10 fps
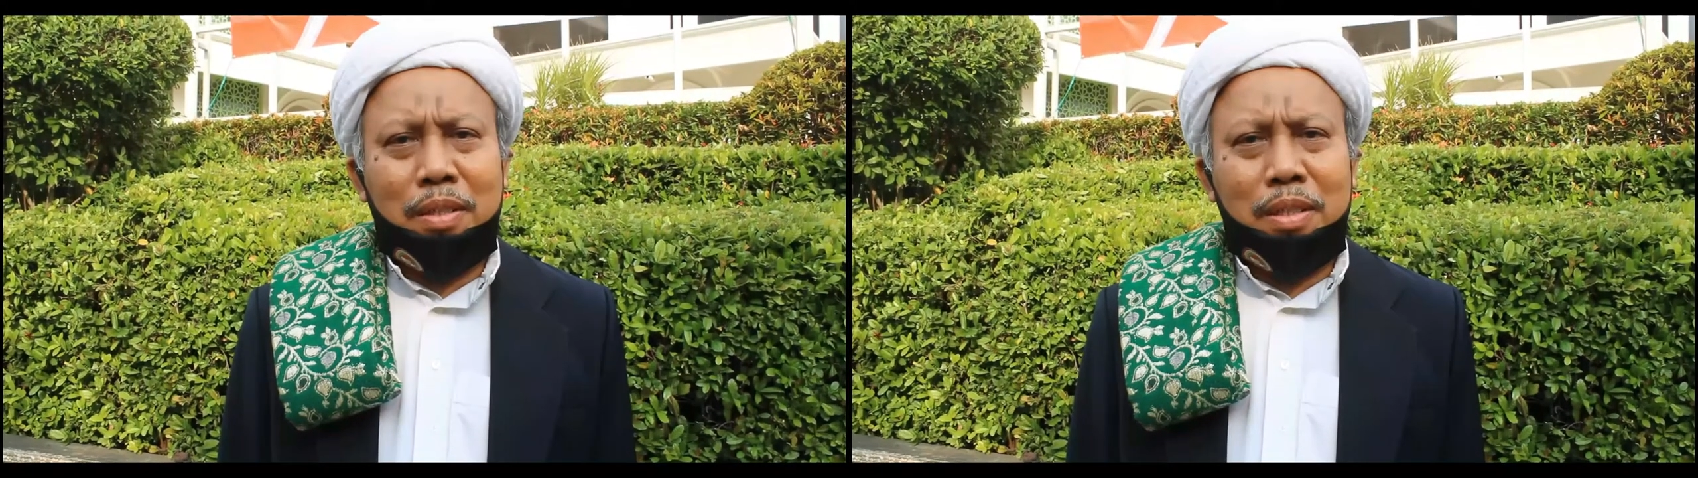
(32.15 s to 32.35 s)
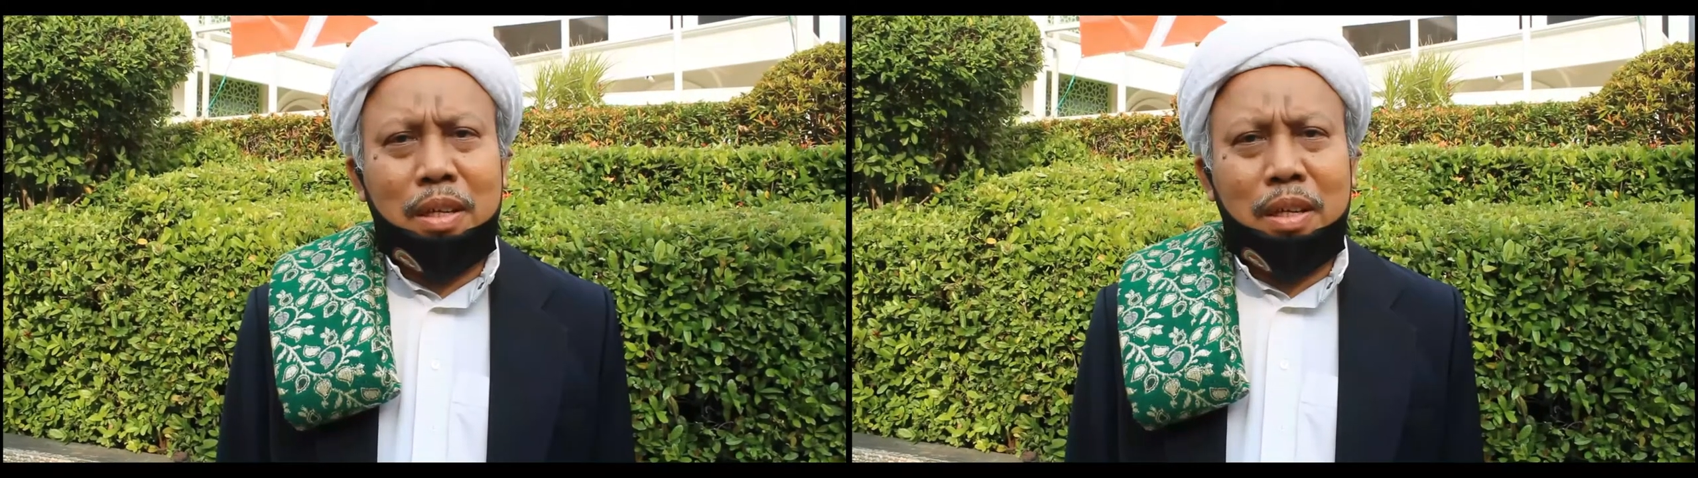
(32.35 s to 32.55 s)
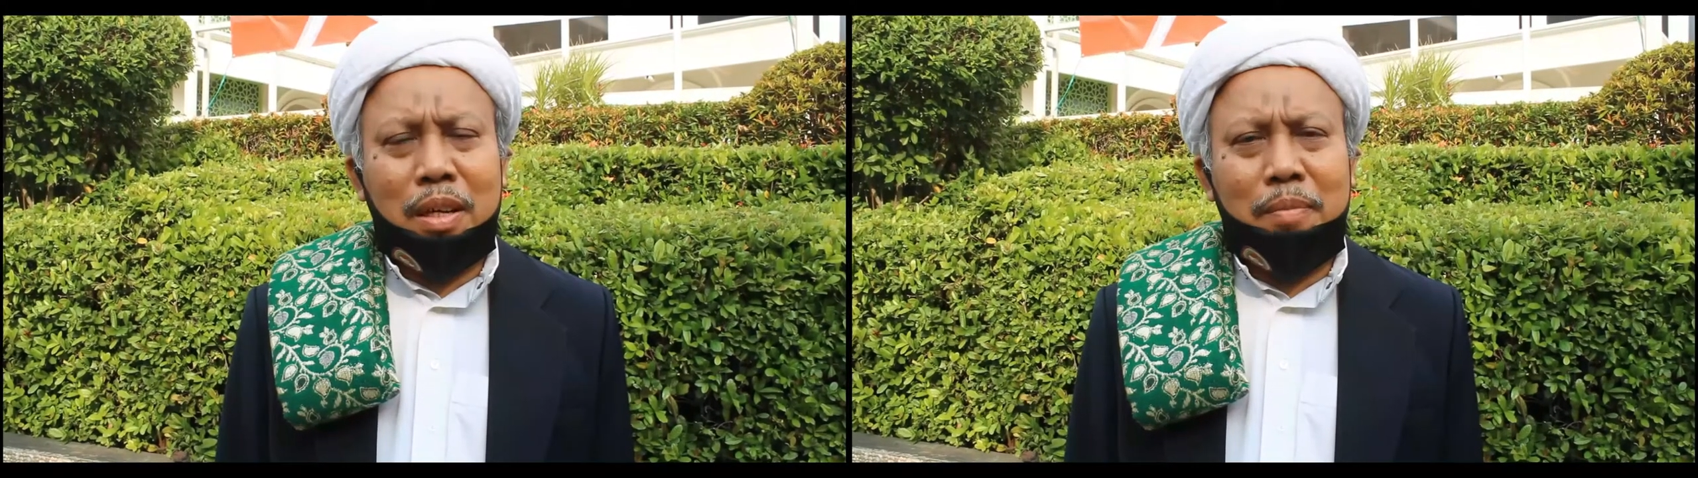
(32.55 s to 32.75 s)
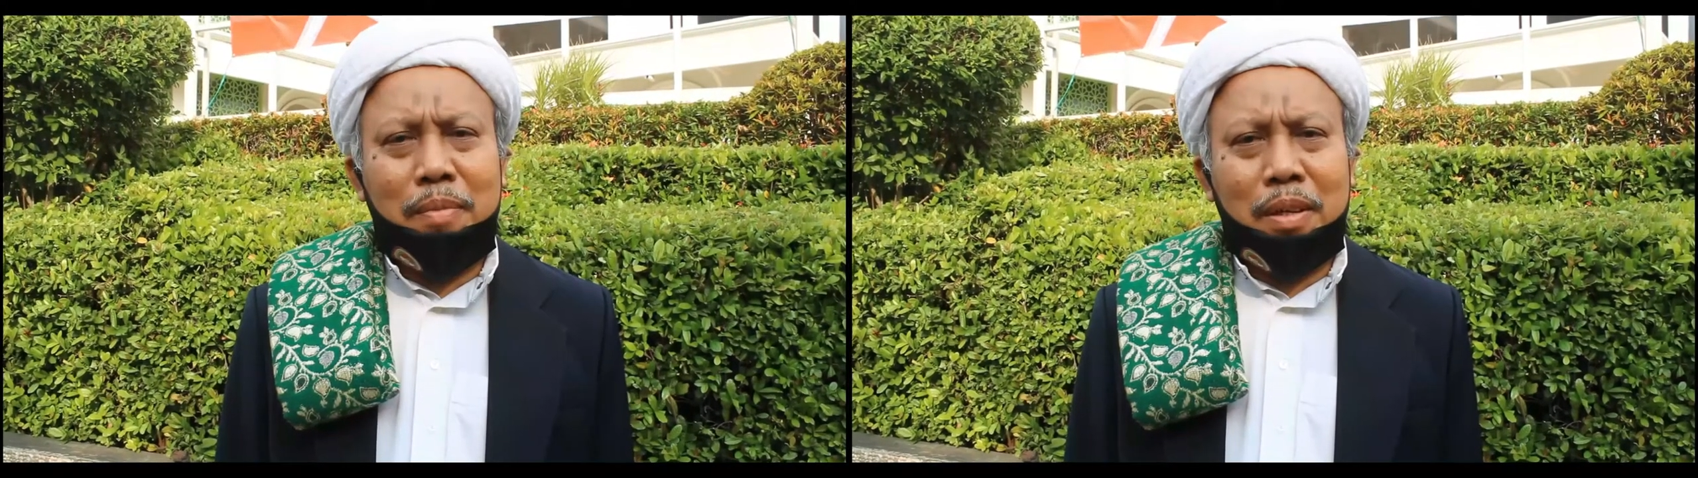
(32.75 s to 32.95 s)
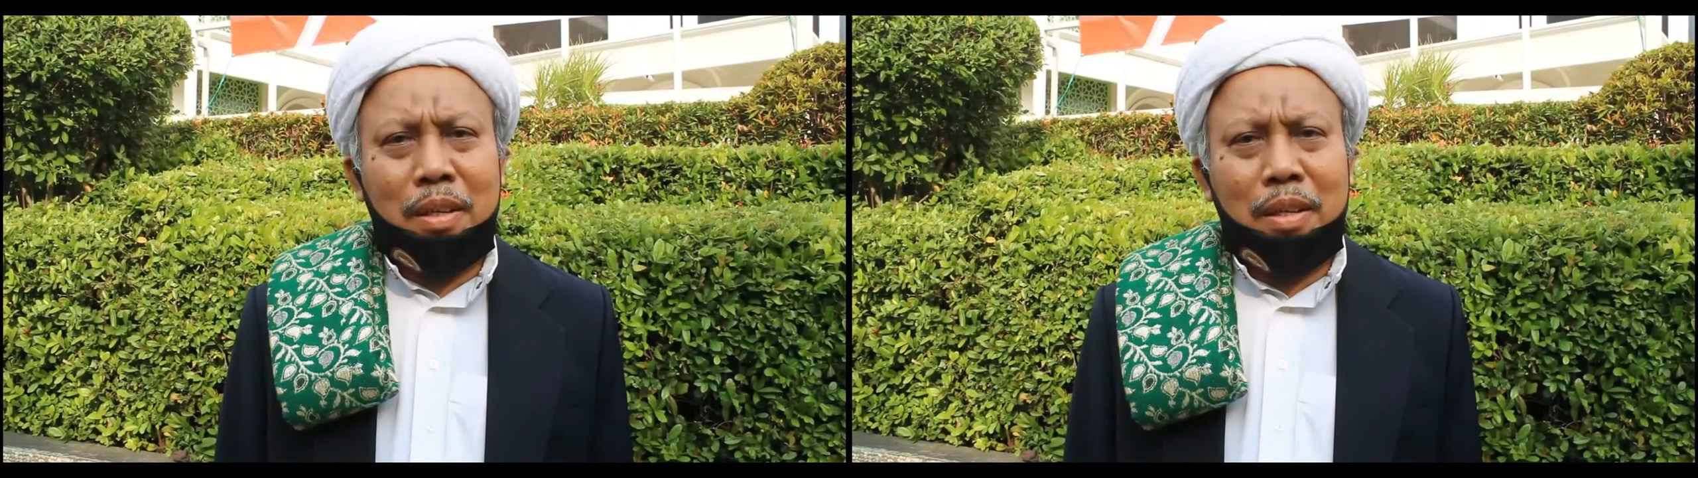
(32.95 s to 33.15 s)
yassir li
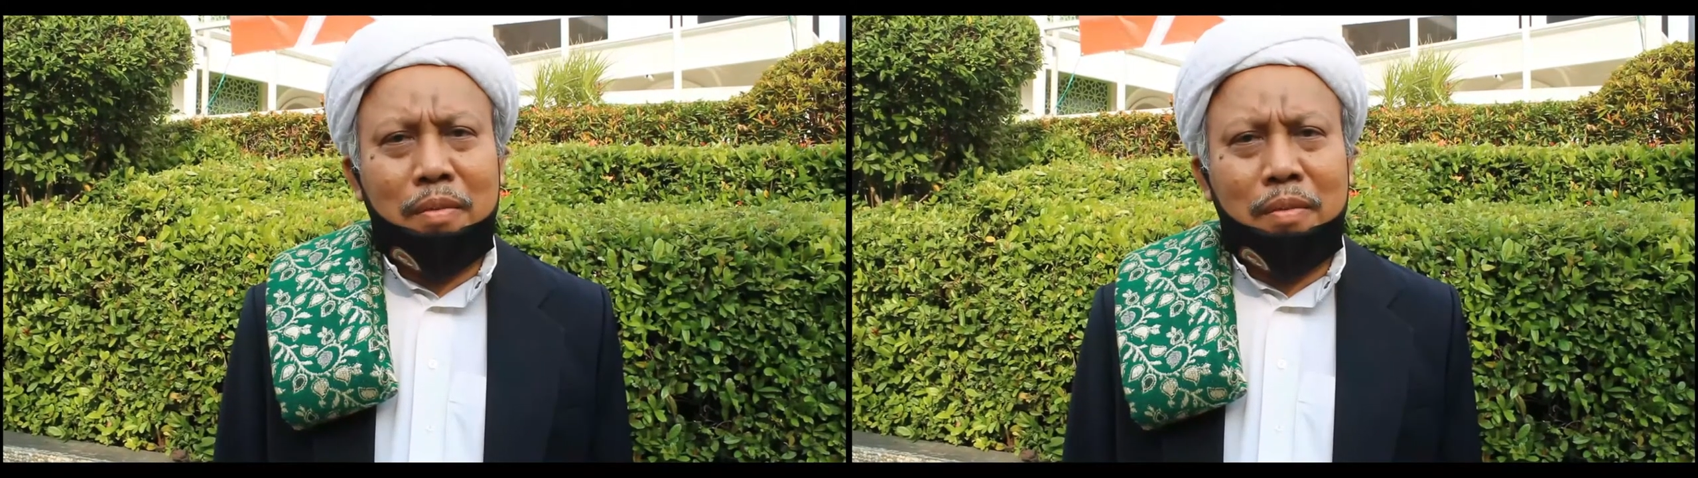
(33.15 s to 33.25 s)
amri